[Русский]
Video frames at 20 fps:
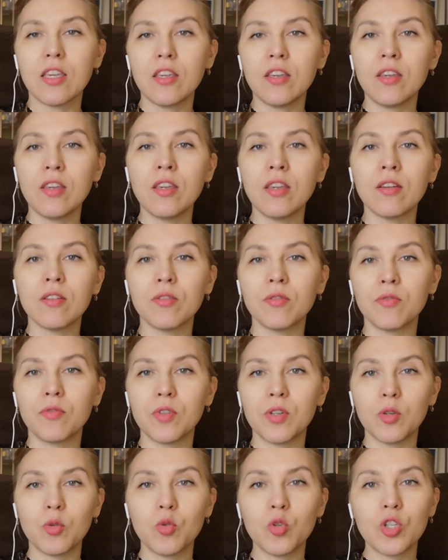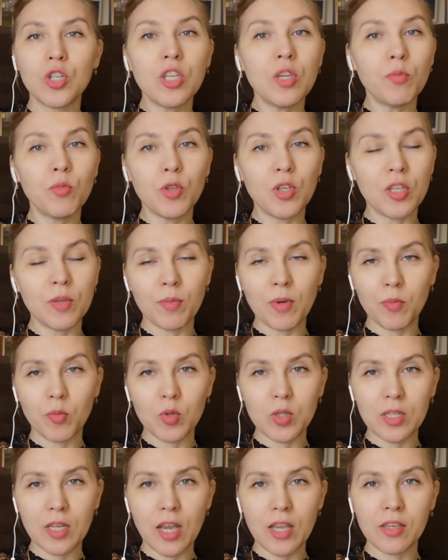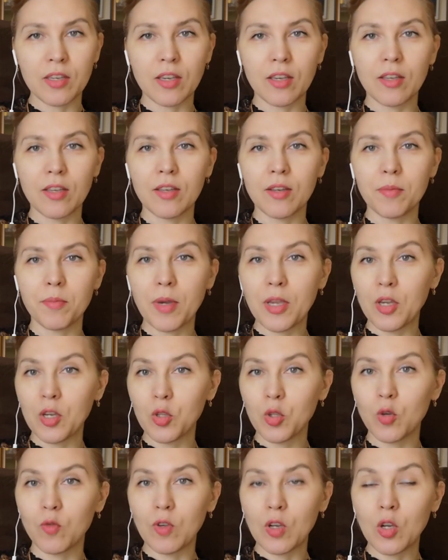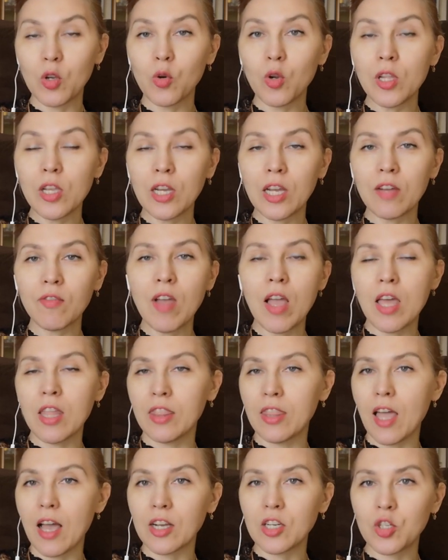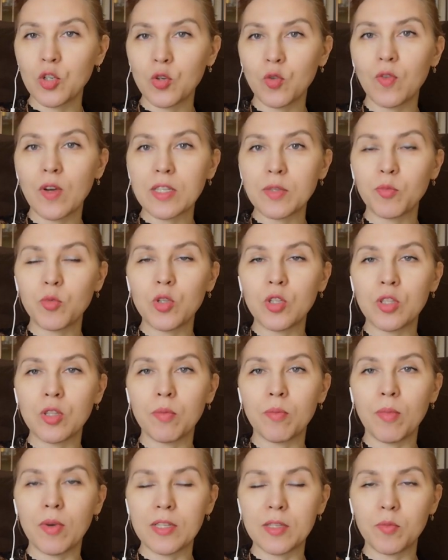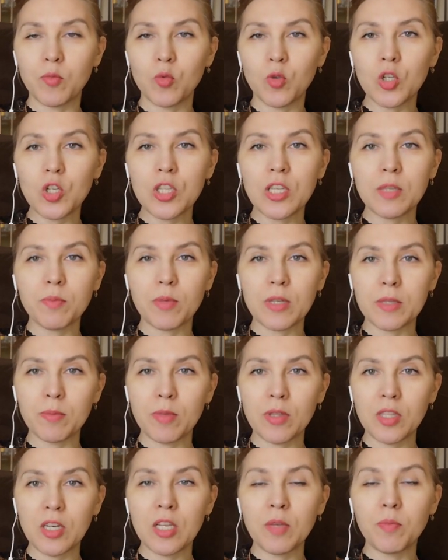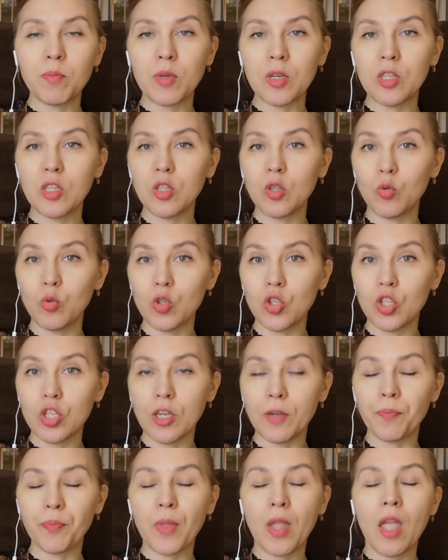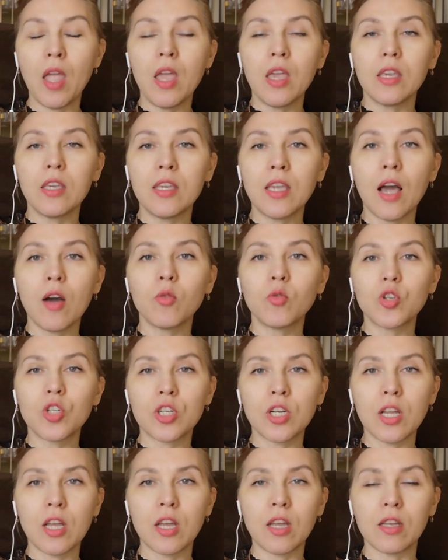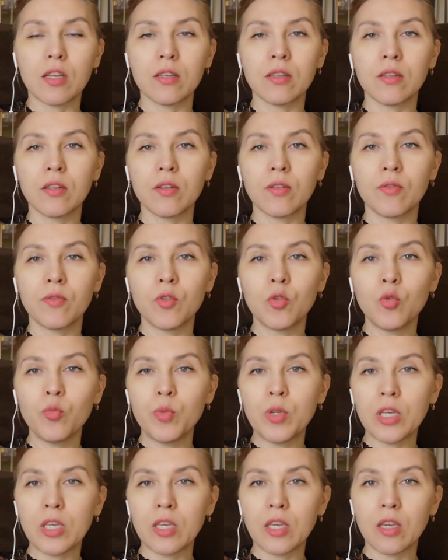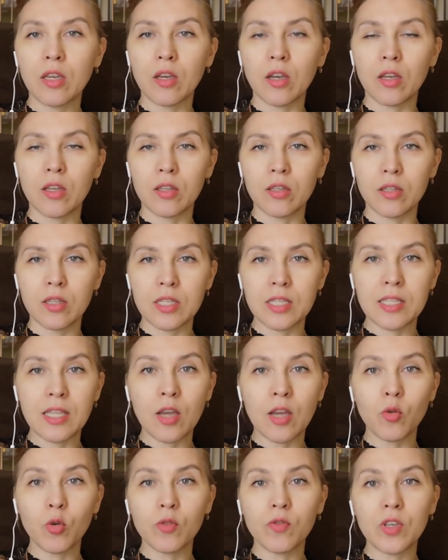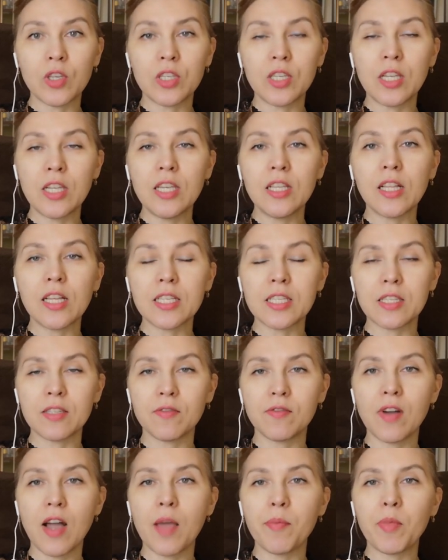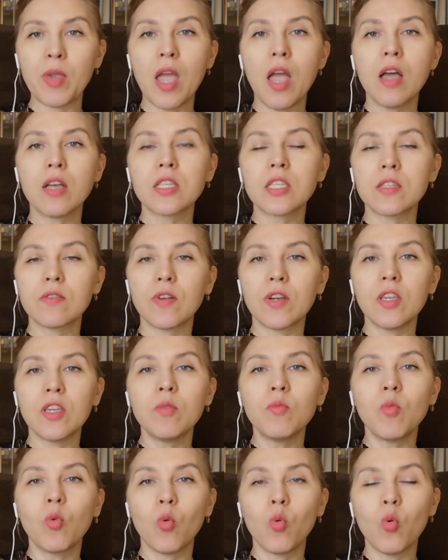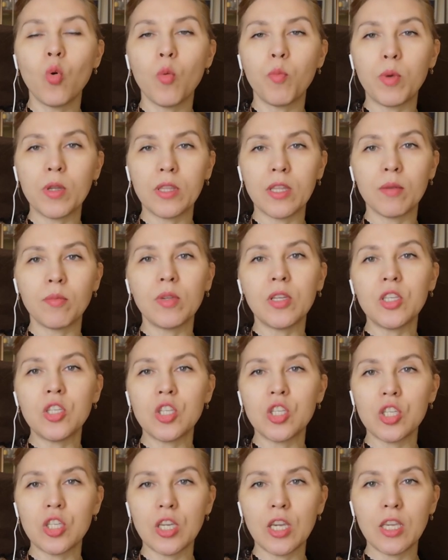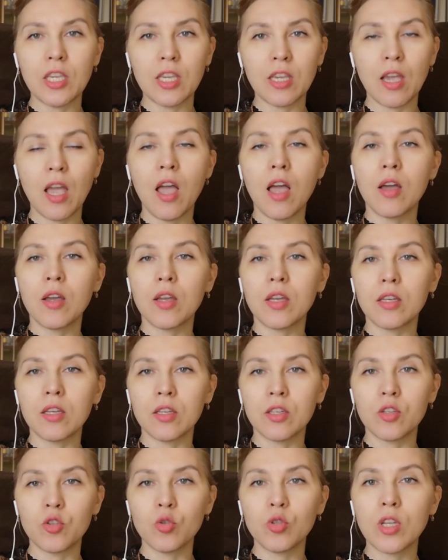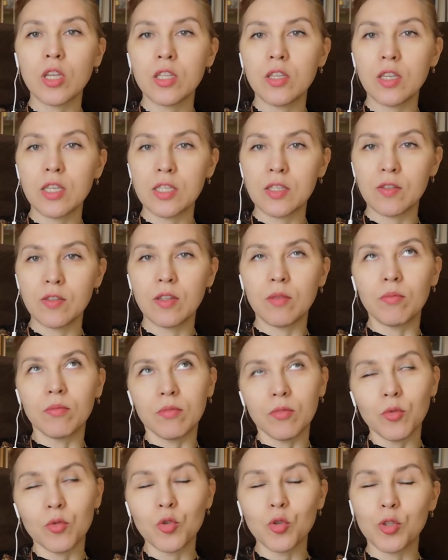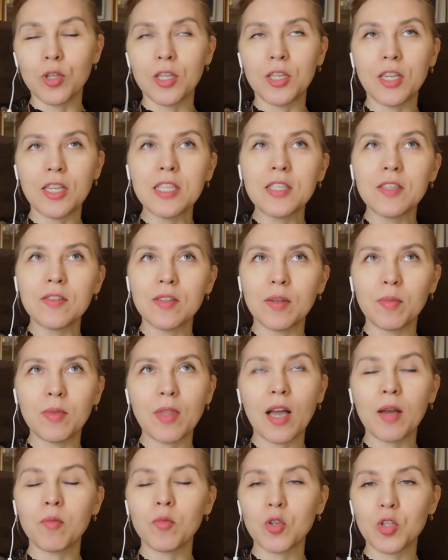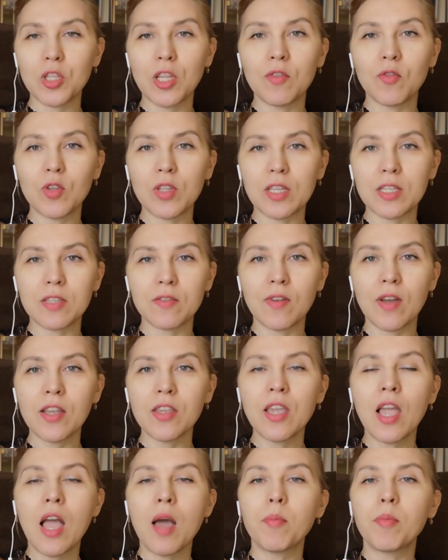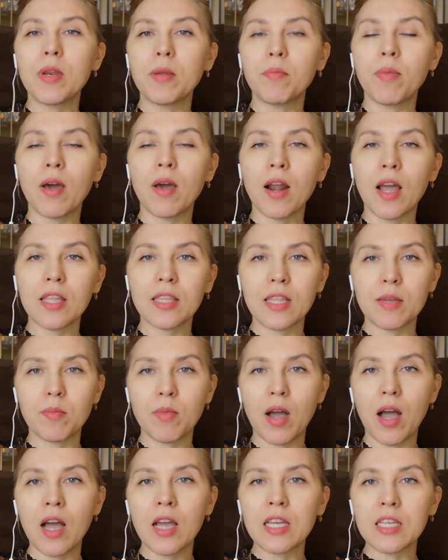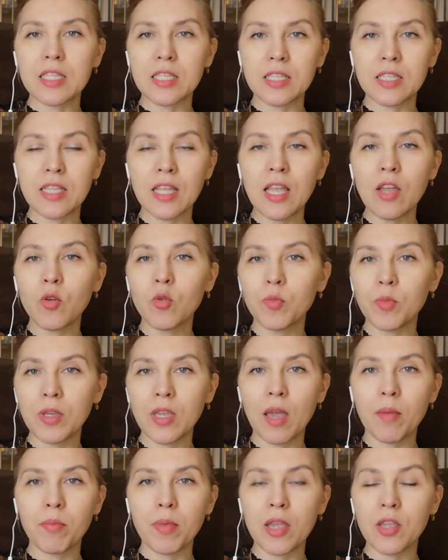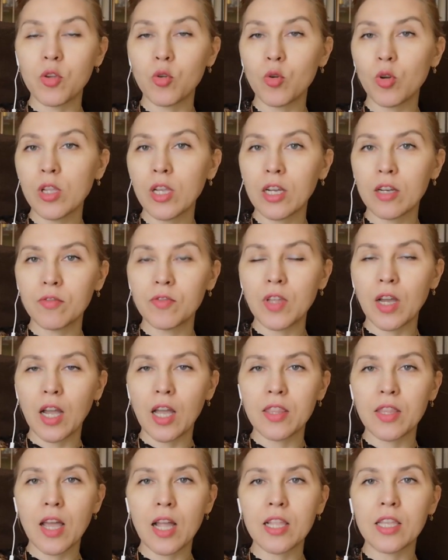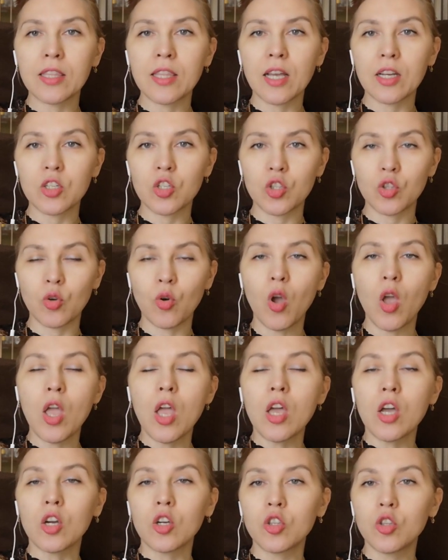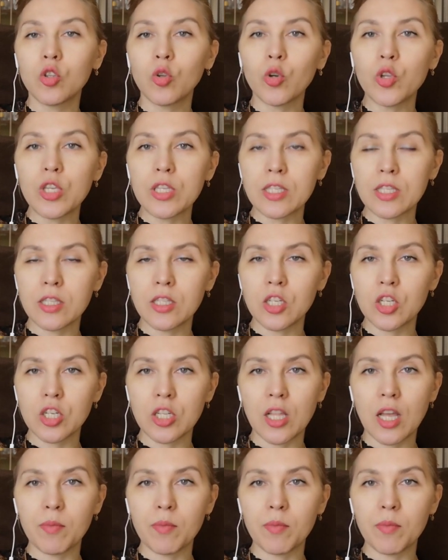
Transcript: и вы уже не будете пропускать э, моих новых роликов, также у вас будет возможность посмотреть предыдущие. Я уже э, в рубрике э, «Здоровье» делилась с вами своим опытом лечения – Э, чудодейственным, ну, чудодейственным, так можно его назвать, препаратом АСД. У меня 5 роликов на канале, так что кто не слышал,